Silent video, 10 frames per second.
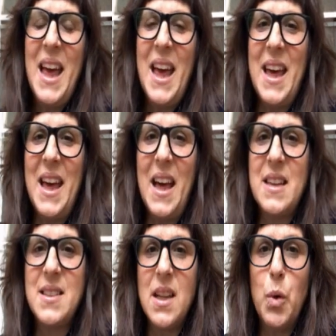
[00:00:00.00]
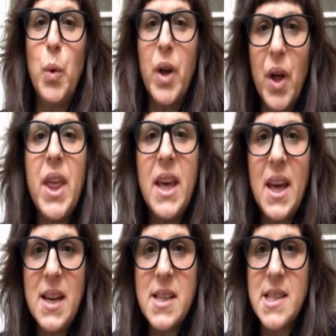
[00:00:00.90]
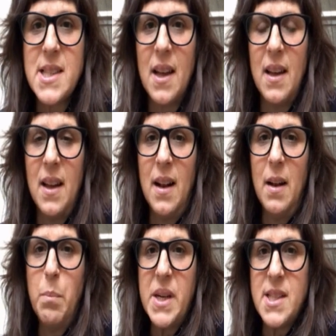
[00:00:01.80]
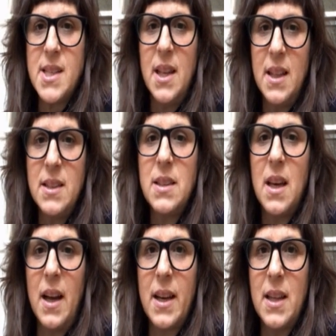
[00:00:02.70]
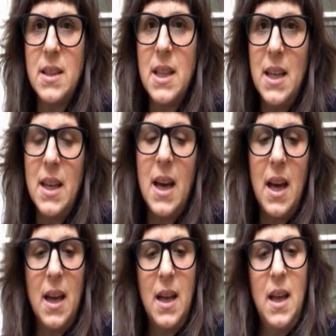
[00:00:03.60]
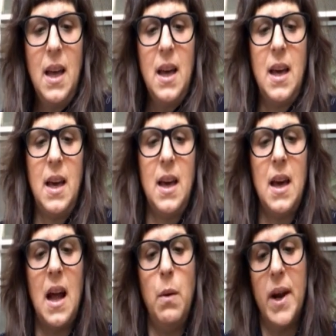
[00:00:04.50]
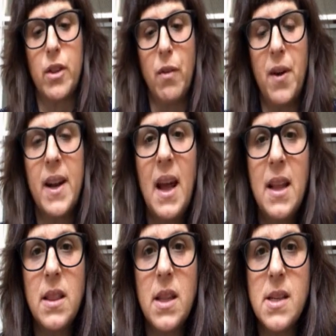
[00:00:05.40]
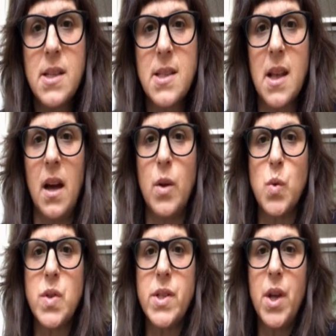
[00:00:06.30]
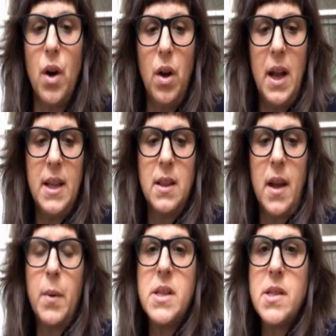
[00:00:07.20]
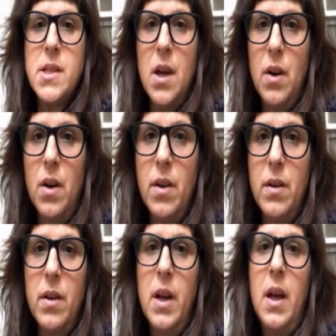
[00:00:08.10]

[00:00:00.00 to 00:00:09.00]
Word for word: Eh, hace unos días el presidente de Argentina, eh, Alberto Fernández, anunció la intervención,